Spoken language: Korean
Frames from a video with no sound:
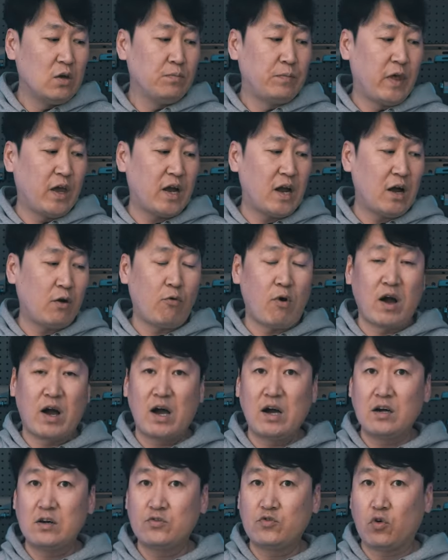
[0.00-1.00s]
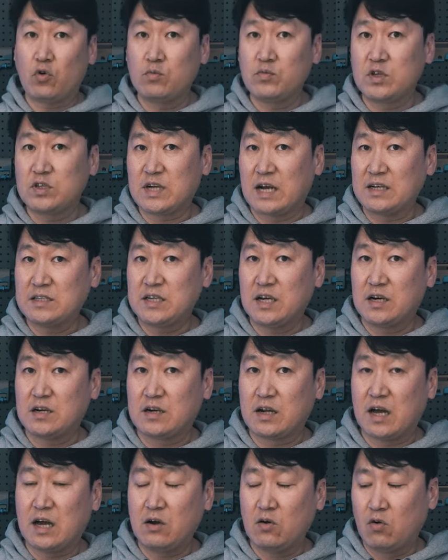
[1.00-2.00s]
내가 광학을 조금 더 장착을
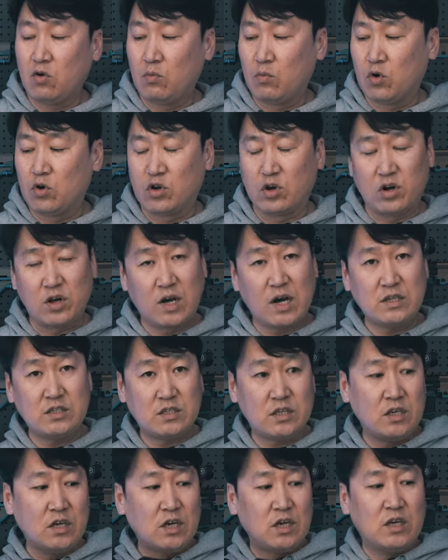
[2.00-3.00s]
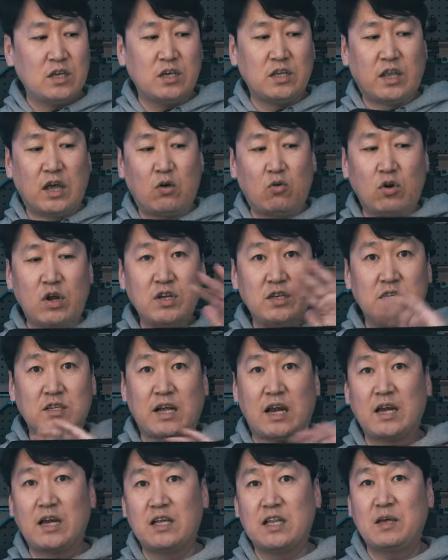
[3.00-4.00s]
하고 뭐 여러 가지 이 데코레이션을
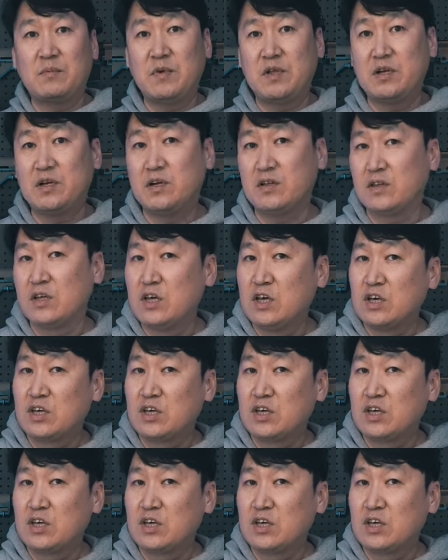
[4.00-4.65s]
달게 되면